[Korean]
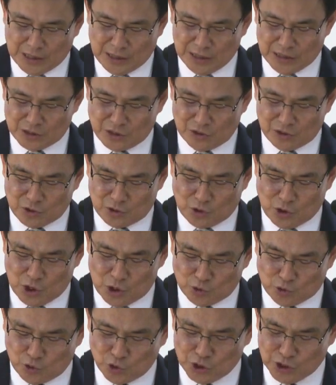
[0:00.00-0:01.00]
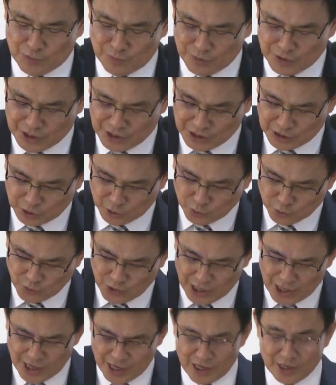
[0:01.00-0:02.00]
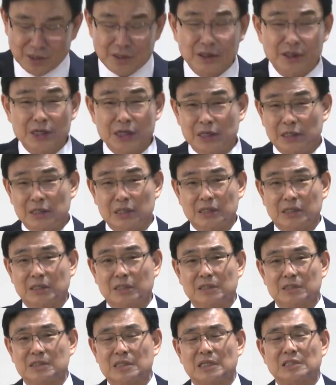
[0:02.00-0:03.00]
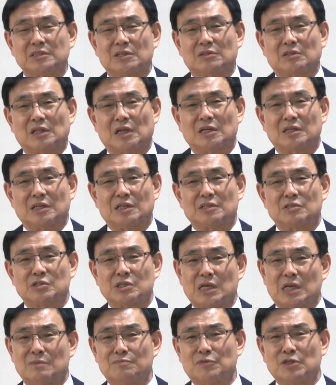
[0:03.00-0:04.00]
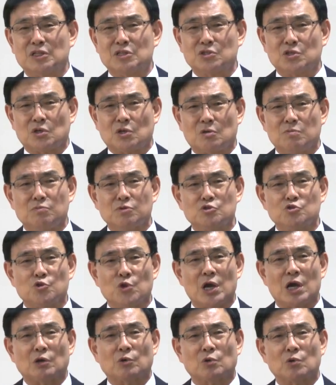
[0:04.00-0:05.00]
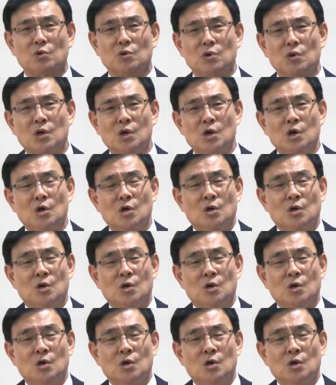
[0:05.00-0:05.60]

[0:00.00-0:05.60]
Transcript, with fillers: 그래서 어, 주님의 눈에 의의를 그는 찾았다. 그 사람들이 전부 죄악으로